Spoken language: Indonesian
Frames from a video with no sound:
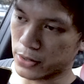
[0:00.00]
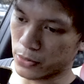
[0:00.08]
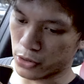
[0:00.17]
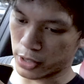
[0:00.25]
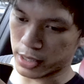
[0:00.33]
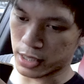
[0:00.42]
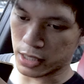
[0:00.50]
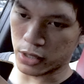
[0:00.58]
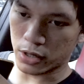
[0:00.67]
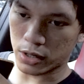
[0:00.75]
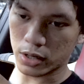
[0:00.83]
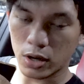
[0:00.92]
untuk
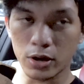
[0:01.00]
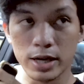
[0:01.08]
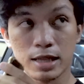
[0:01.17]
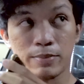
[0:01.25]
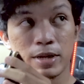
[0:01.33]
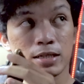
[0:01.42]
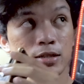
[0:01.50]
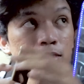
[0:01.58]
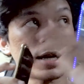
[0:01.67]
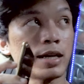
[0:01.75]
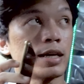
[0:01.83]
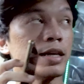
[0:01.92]
interior. Oh ya tambahan satu
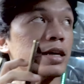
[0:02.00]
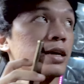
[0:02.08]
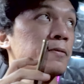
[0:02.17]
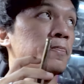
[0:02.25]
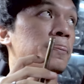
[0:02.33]
lagi ini.